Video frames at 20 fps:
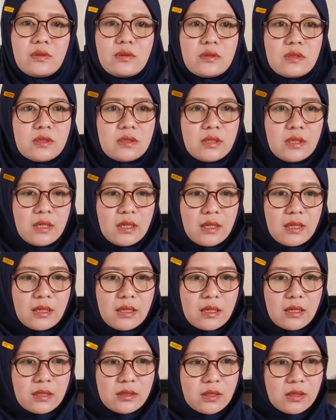terus
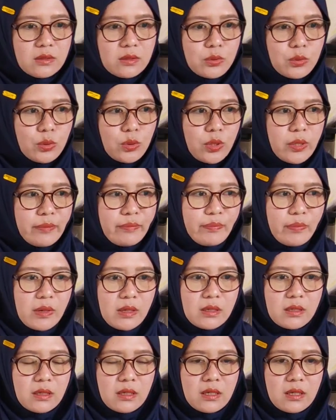katanya
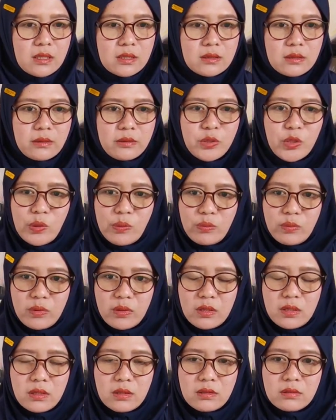dilempar keras ke
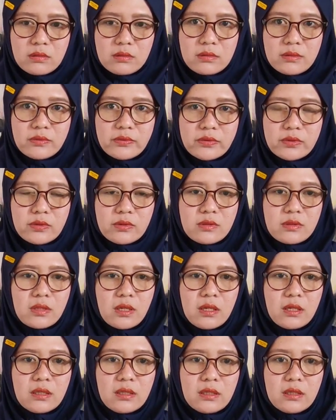tembok terus
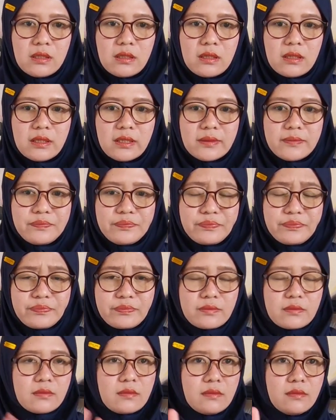akhirnya
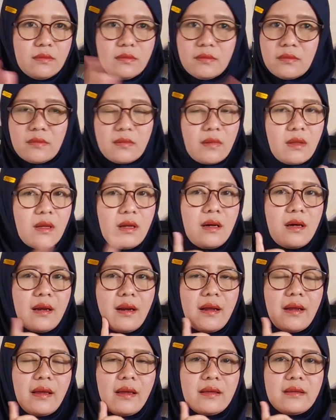
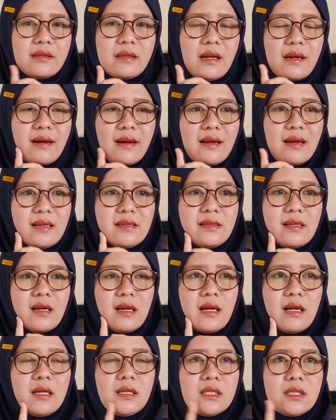rahen
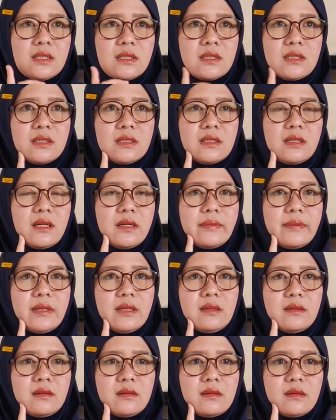rahangnya
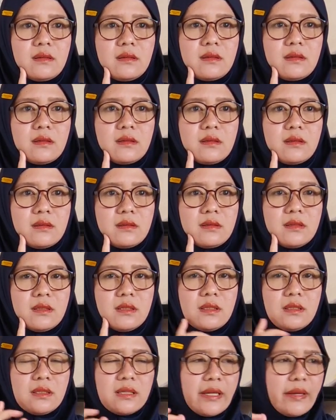apa
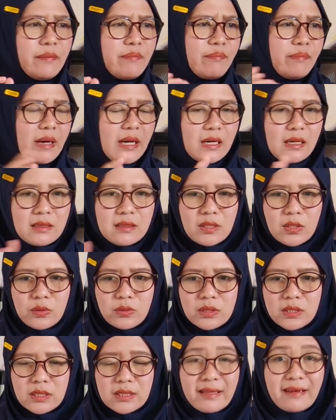dilempar
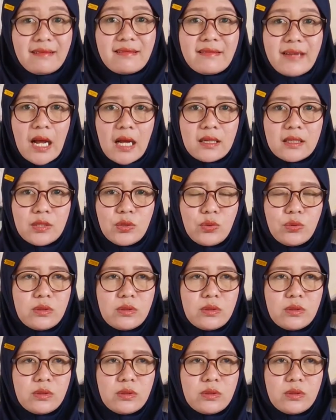atau ditendang